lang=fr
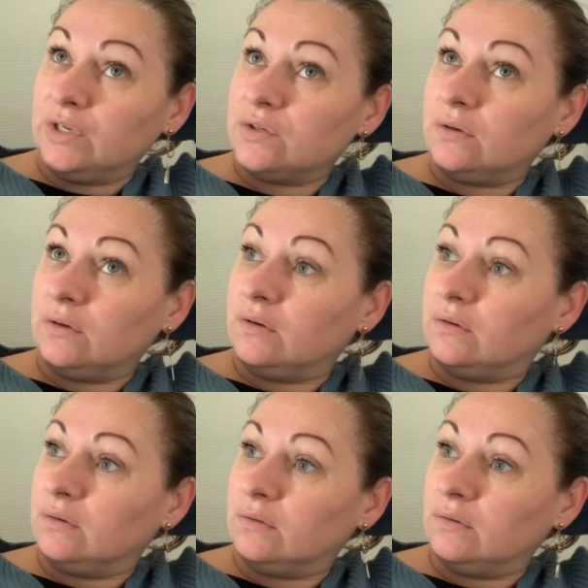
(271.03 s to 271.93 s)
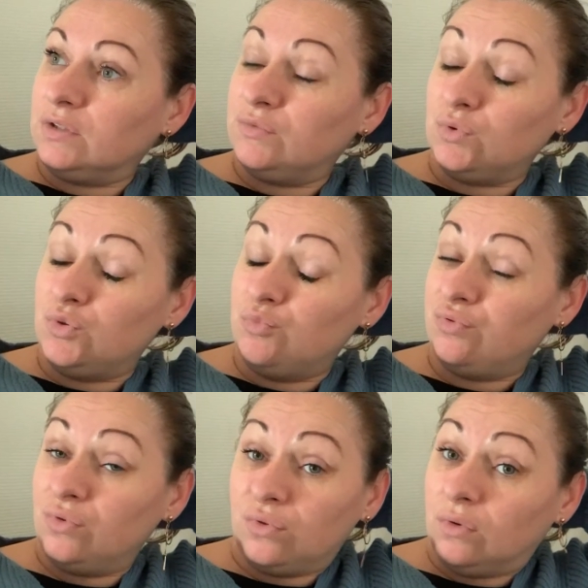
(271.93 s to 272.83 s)
Hein, euh, au niveau du
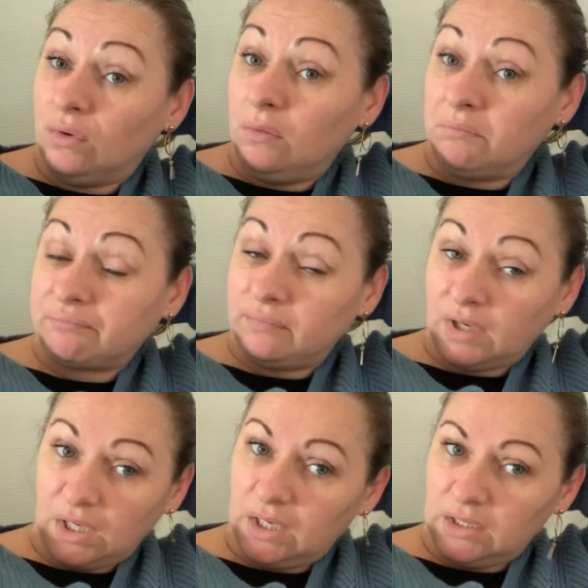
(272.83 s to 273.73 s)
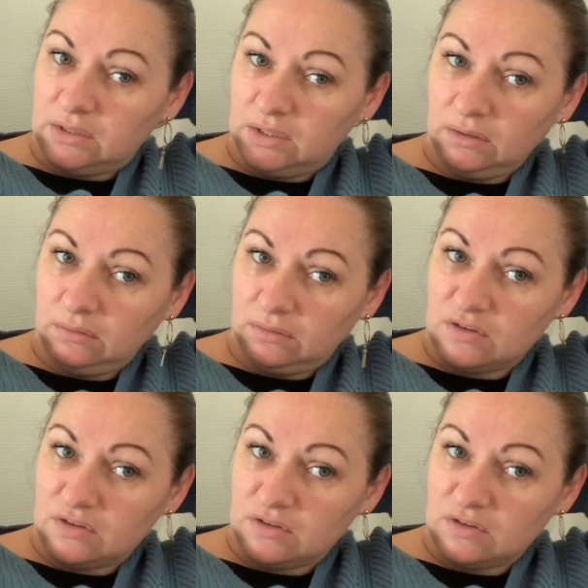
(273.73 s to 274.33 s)
boulot, rien à dire.